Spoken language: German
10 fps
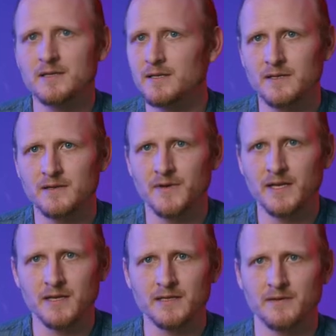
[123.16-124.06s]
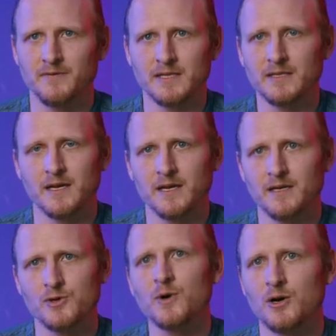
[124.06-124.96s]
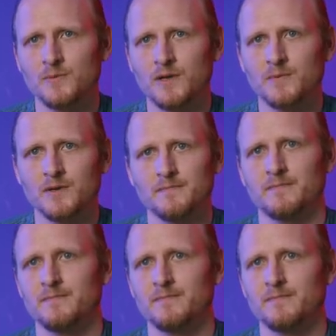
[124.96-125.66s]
Das ist das Wichtigste, was es eigentlich überhaupt gibt.